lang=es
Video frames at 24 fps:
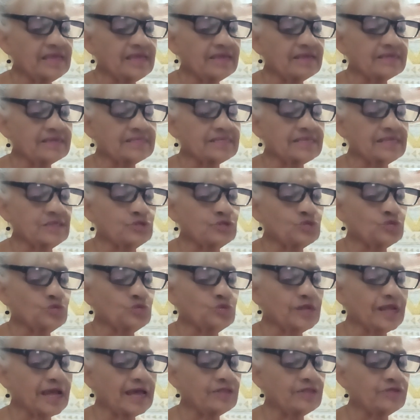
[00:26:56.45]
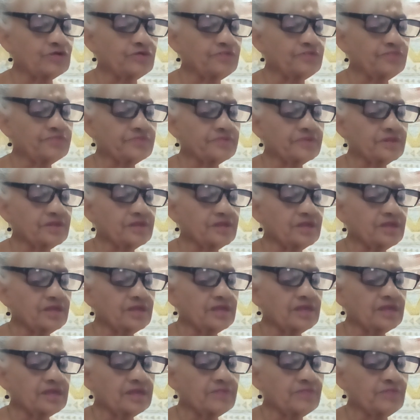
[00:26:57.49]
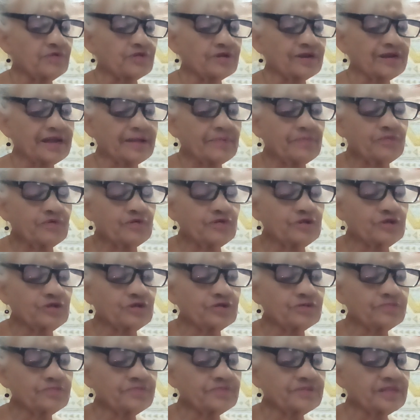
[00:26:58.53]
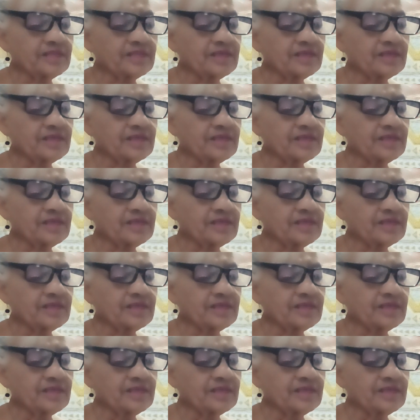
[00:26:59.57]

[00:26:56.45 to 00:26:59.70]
censurado por Napoleón,